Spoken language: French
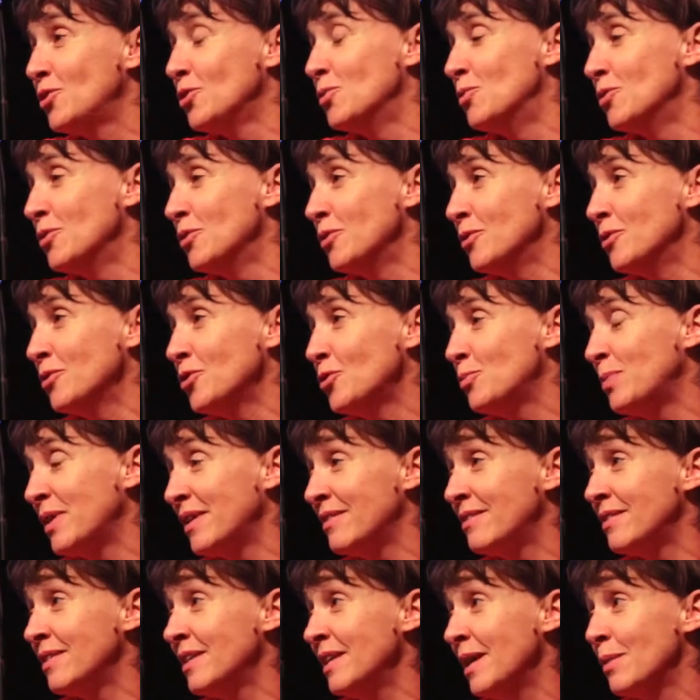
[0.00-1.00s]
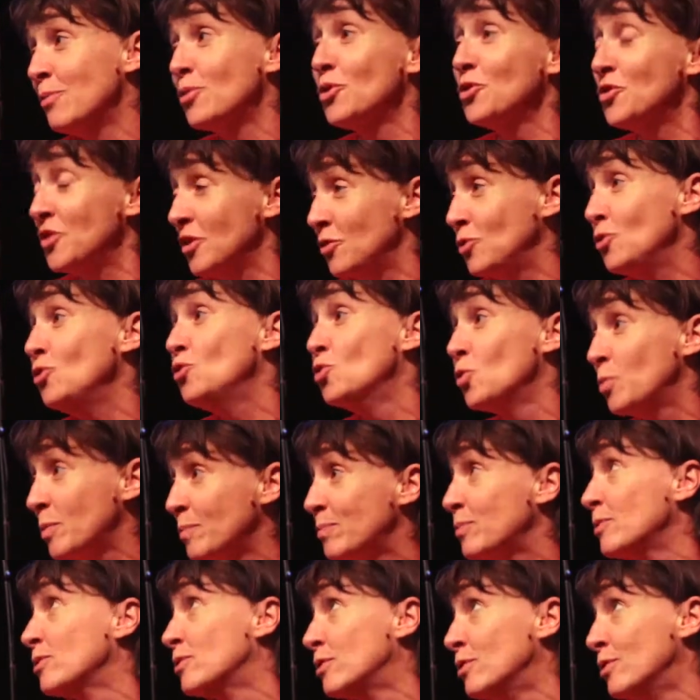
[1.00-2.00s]
comment se passait un processus
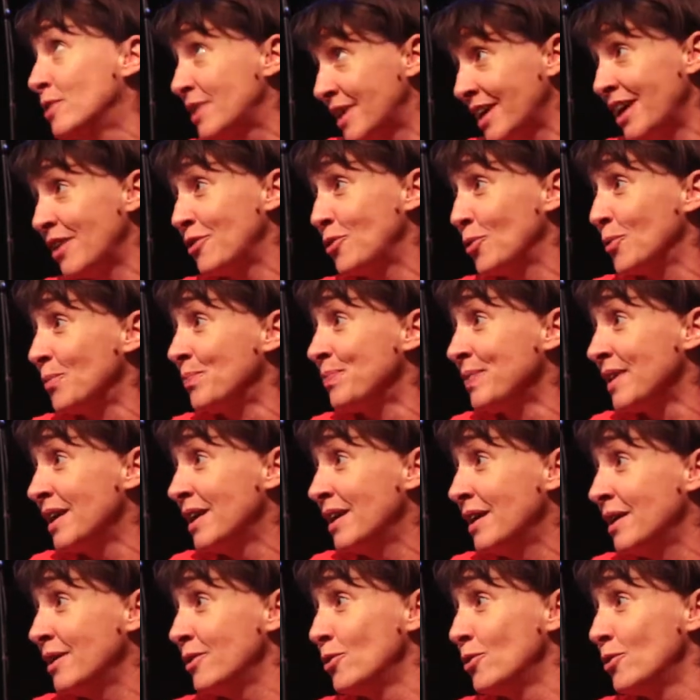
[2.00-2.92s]
de, création. Mhm.